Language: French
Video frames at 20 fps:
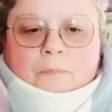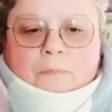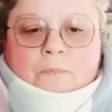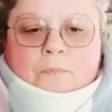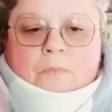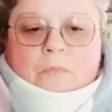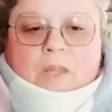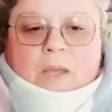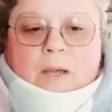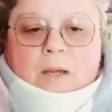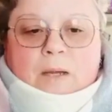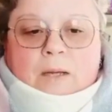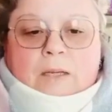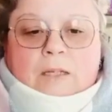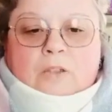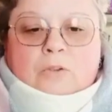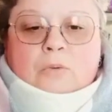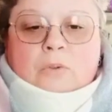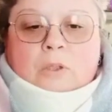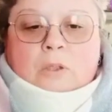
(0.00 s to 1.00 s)
à
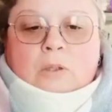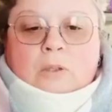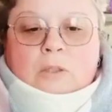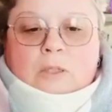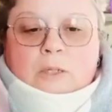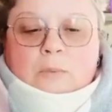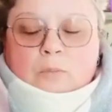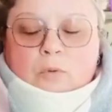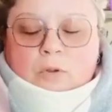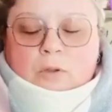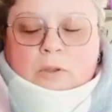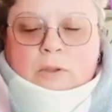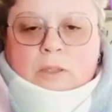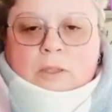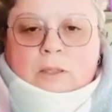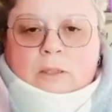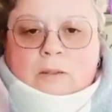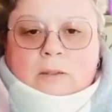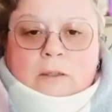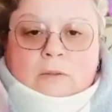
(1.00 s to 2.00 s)
réduire les maux de
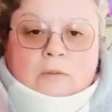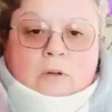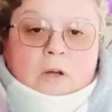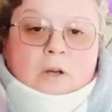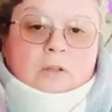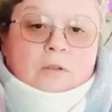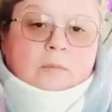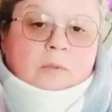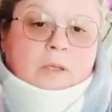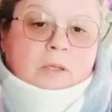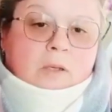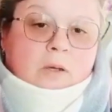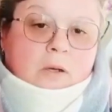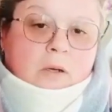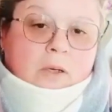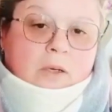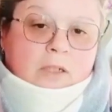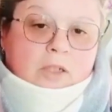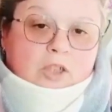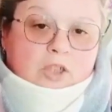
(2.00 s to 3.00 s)
tête, avoir une meilleure
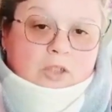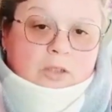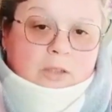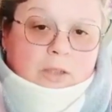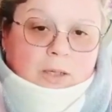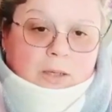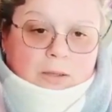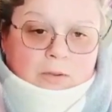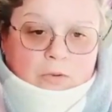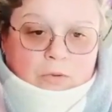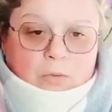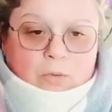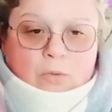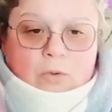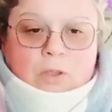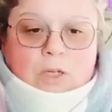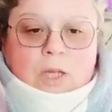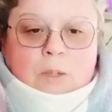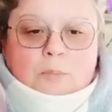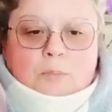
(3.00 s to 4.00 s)
régénération de
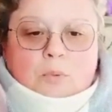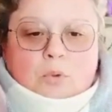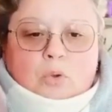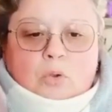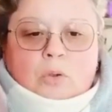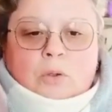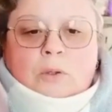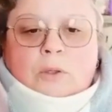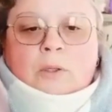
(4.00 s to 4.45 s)
la peau,